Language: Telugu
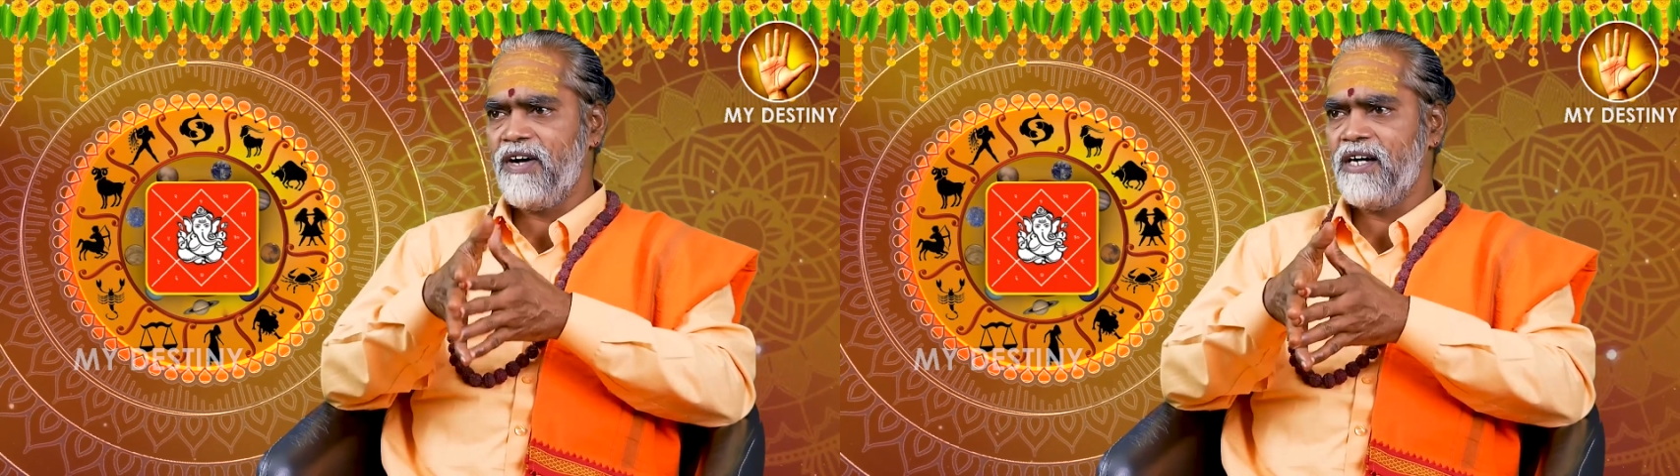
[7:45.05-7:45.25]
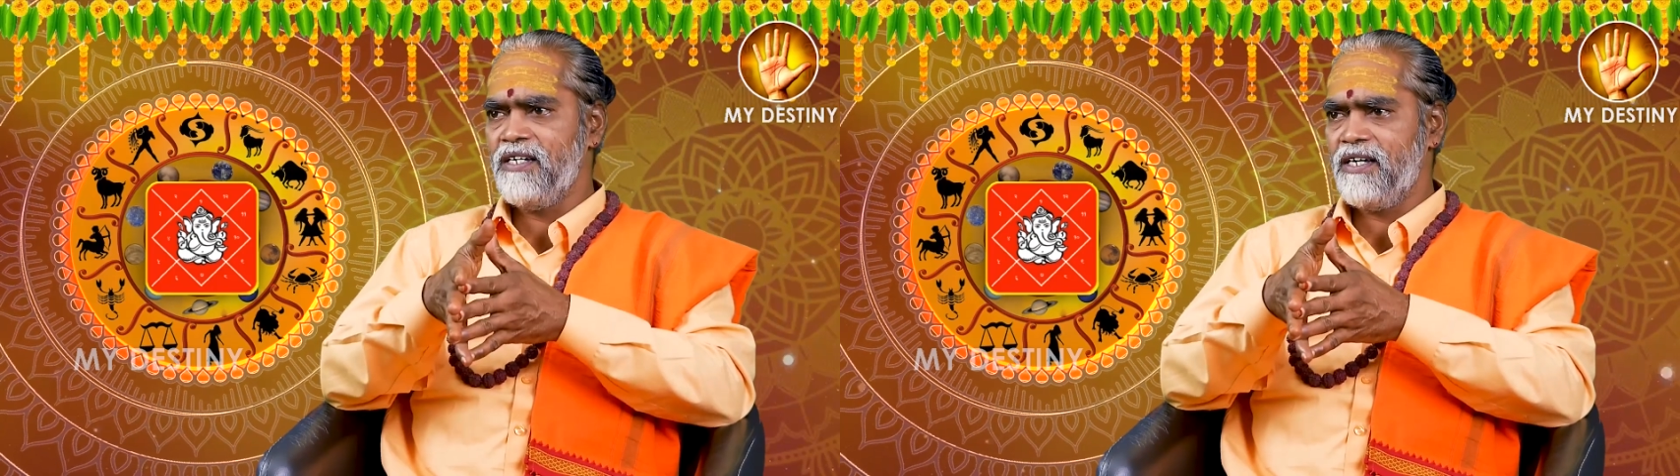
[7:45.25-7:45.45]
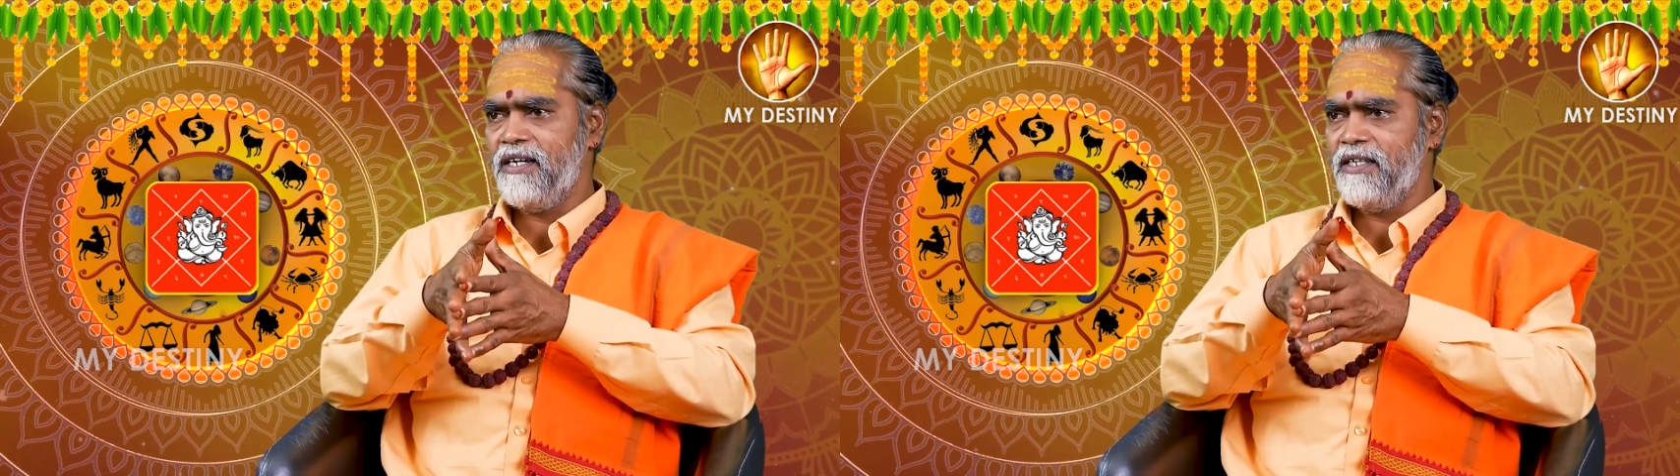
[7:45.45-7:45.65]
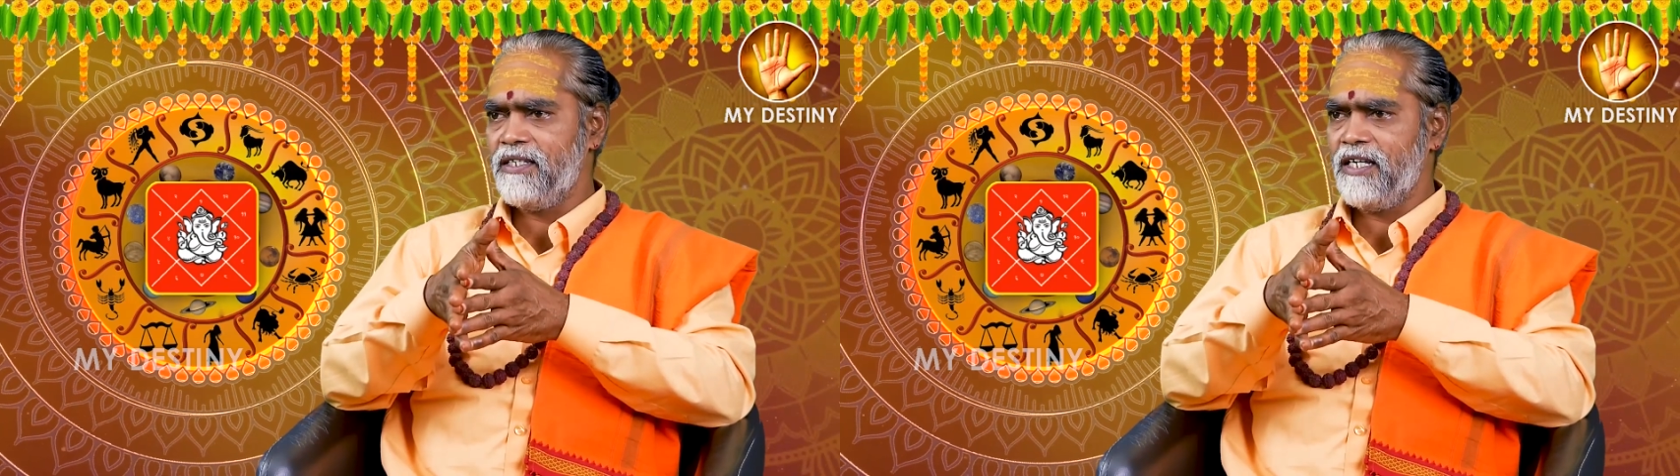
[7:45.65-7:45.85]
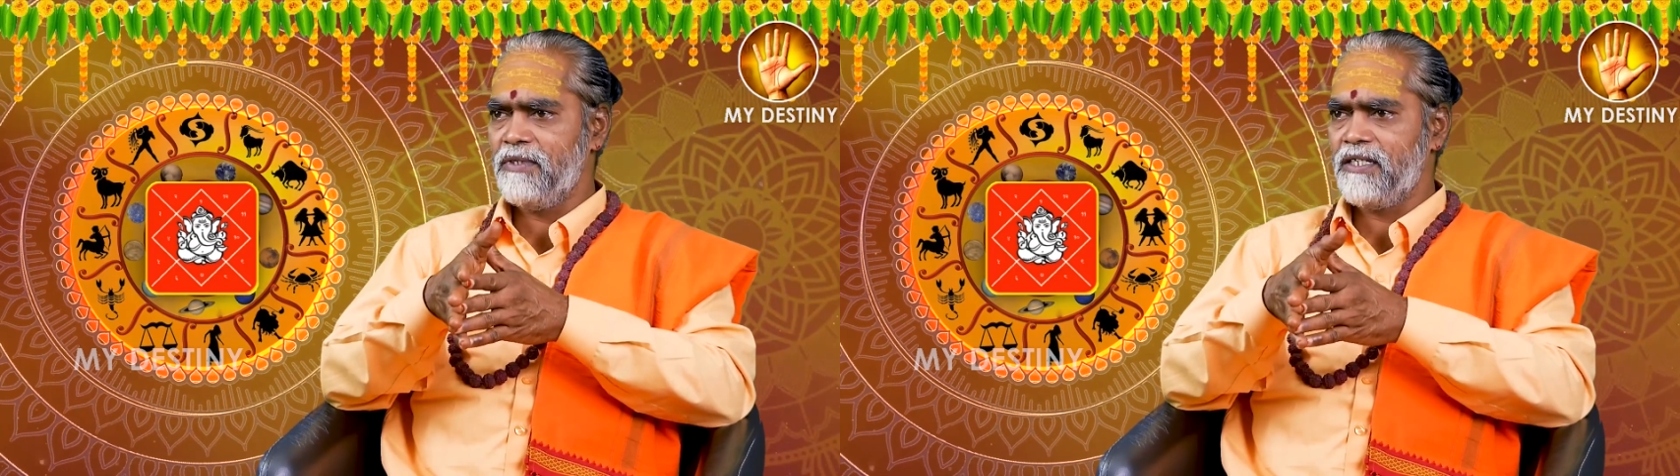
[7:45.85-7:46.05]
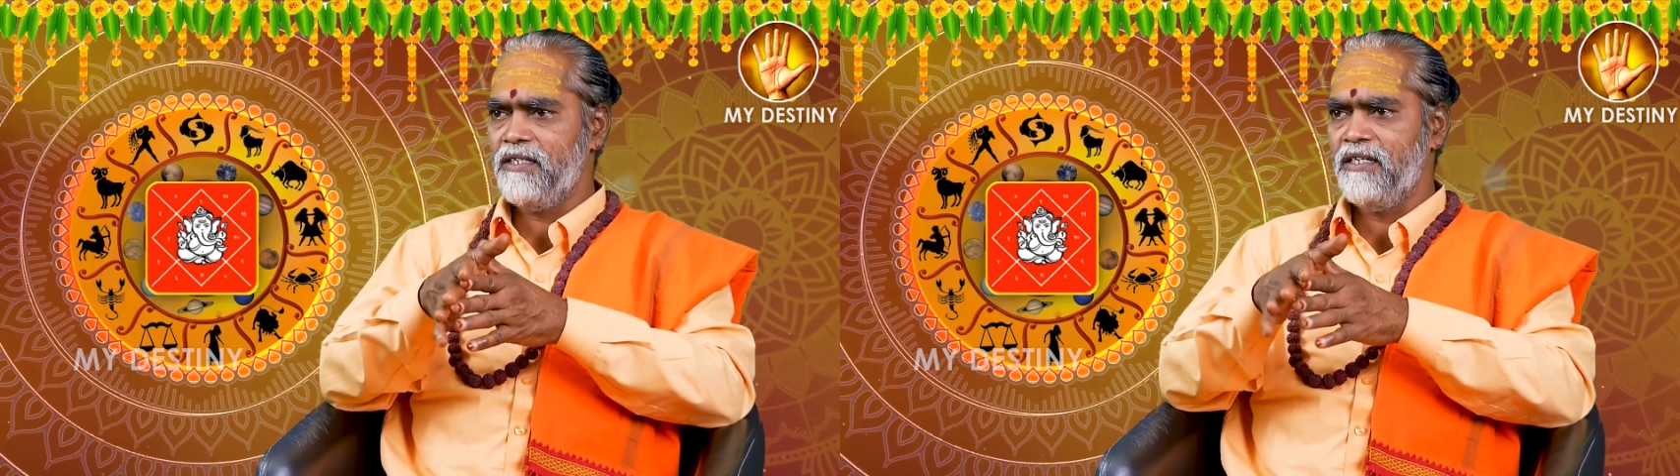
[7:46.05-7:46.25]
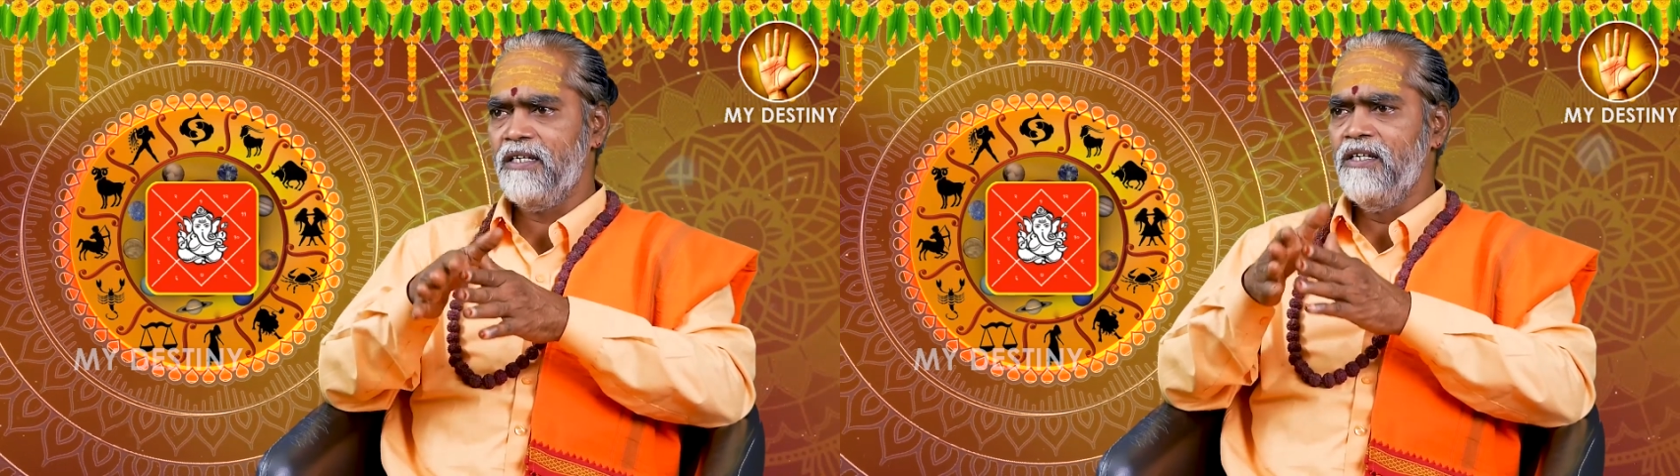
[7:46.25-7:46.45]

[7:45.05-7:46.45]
వివాహం కాలేదు కాబట్టి